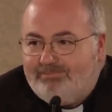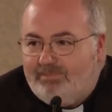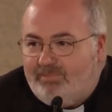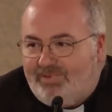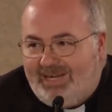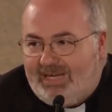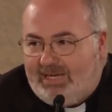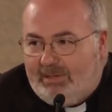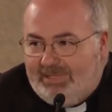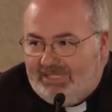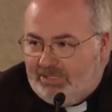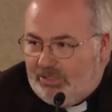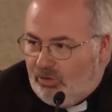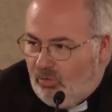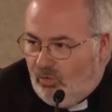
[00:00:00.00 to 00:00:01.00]

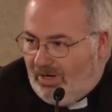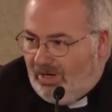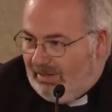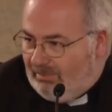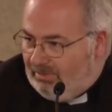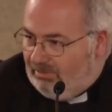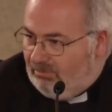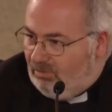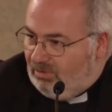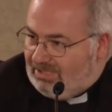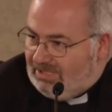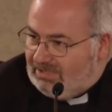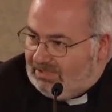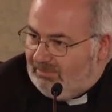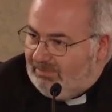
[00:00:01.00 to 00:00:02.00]
Francamente non capivo
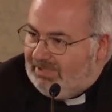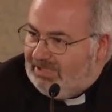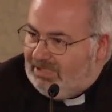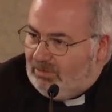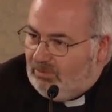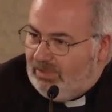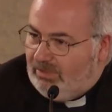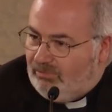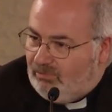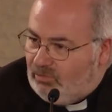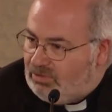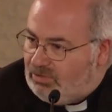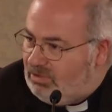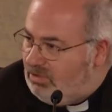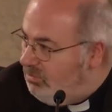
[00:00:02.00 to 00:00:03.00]
esattamente quale
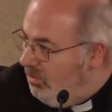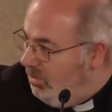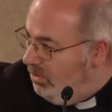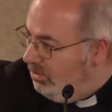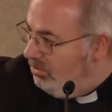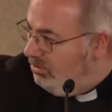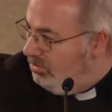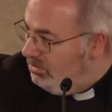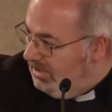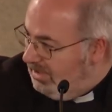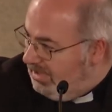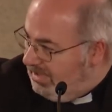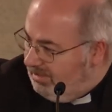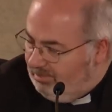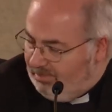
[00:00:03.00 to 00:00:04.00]
fosse il ruolo
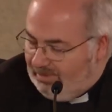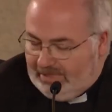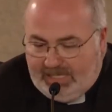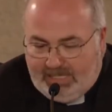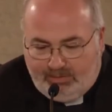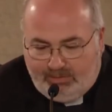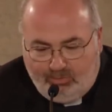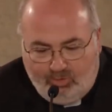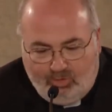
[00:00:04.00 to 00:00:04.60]
del cappellano,